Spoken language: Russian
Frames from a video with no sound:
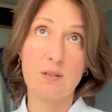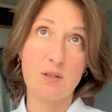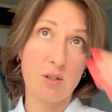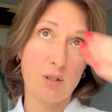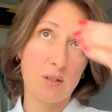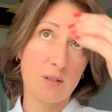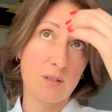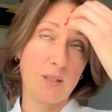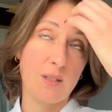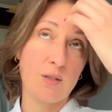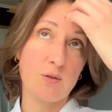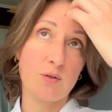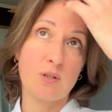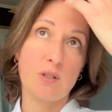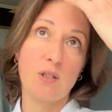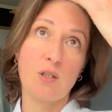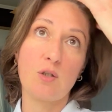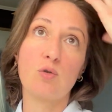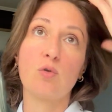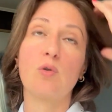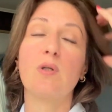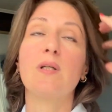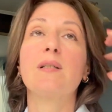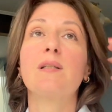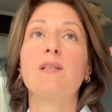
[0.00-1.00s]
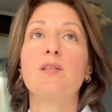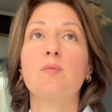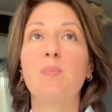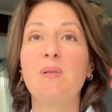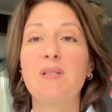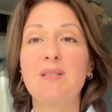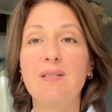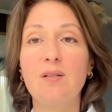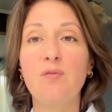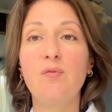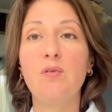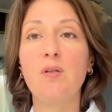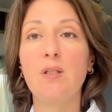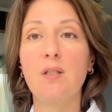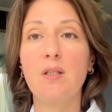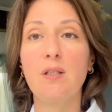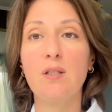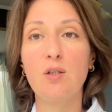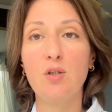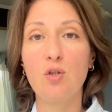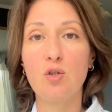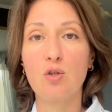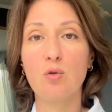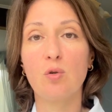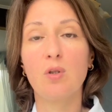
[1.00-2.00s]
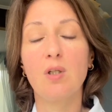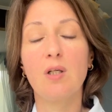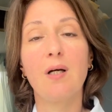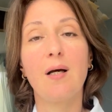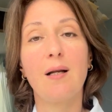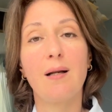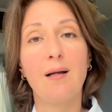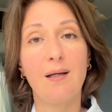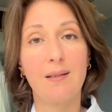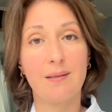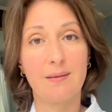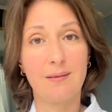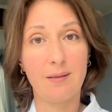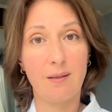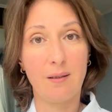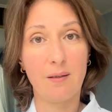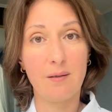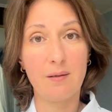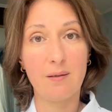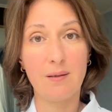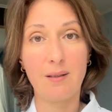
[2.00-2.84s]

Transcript: сейчас э, сразу скажу, это специфика еще и характера.